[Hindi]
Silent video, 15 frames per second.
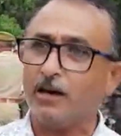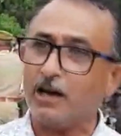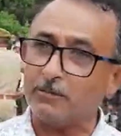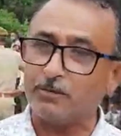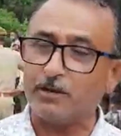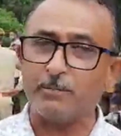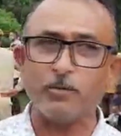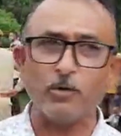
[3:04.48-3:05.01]
आज
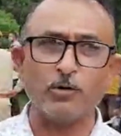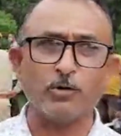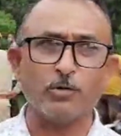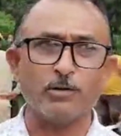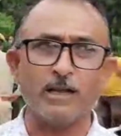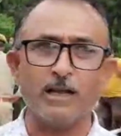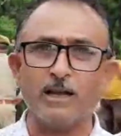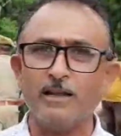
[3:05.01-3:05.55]
फिर पुल
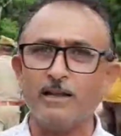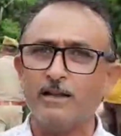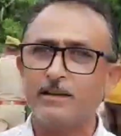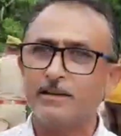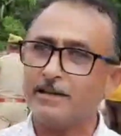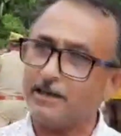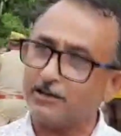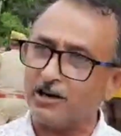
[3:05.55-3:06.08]
टूट गया
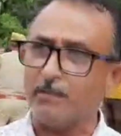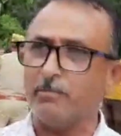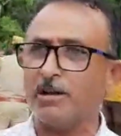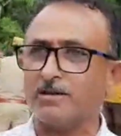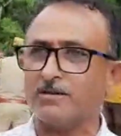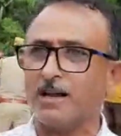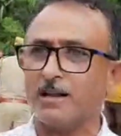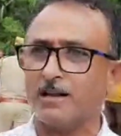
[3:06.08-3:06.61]
ये ड्रामा
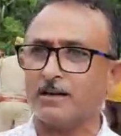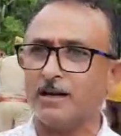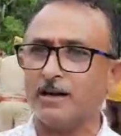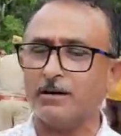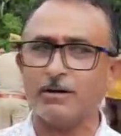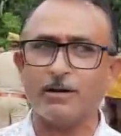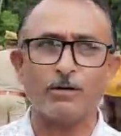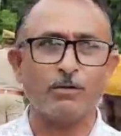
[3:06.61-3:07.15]
रचा रखा
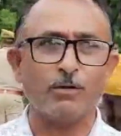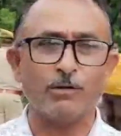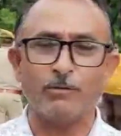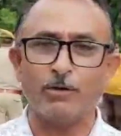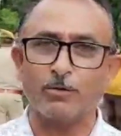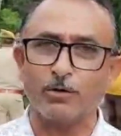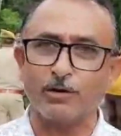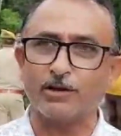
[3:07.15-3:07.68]
इन्होंने
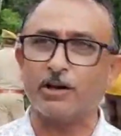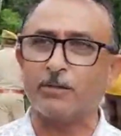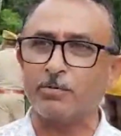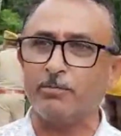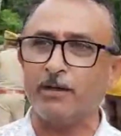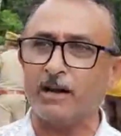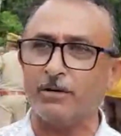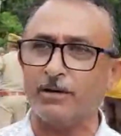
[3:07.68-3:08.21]
रोई ग्रिफ
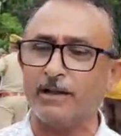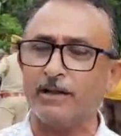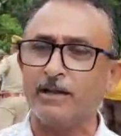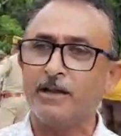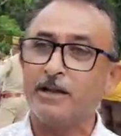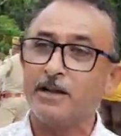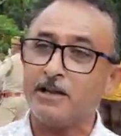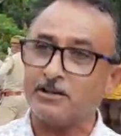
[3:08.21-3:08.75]
वालों ने
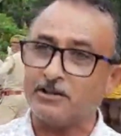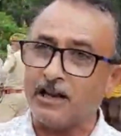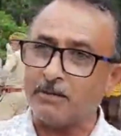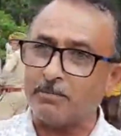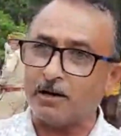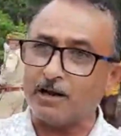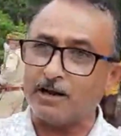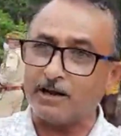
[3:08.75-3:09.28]
इतना
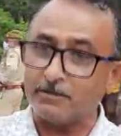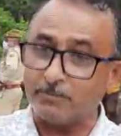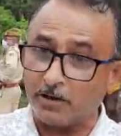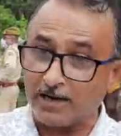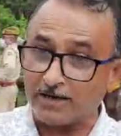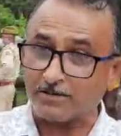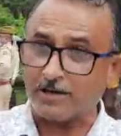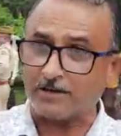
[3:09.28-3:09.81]
बड़ा
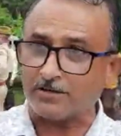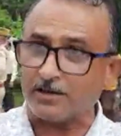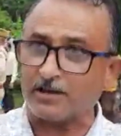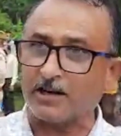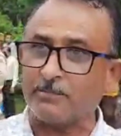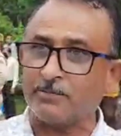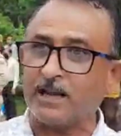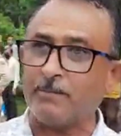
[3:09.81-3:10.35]
इंफ्रास्ट्रक्चर
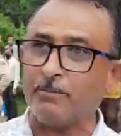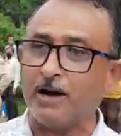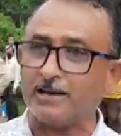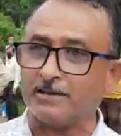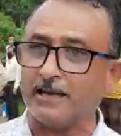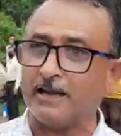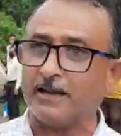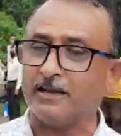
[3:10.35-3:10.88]
ग्रिफ के
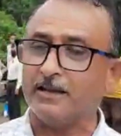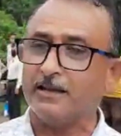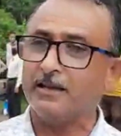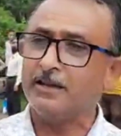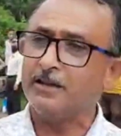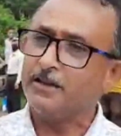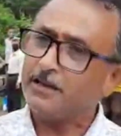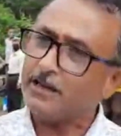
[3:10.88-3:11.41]
पास है
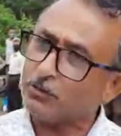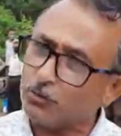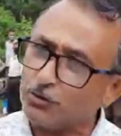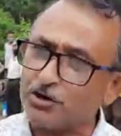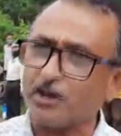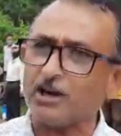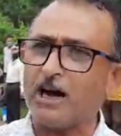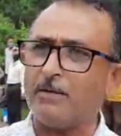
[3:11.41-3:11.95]
ये
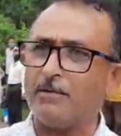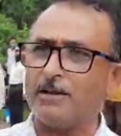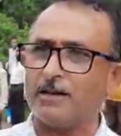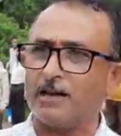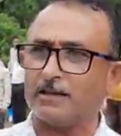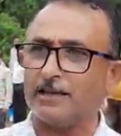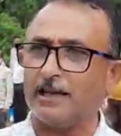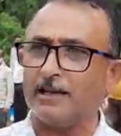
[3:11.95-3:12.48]
कुछ काम नहीं
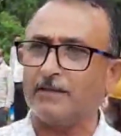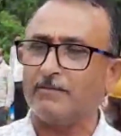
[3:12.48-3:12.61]
करते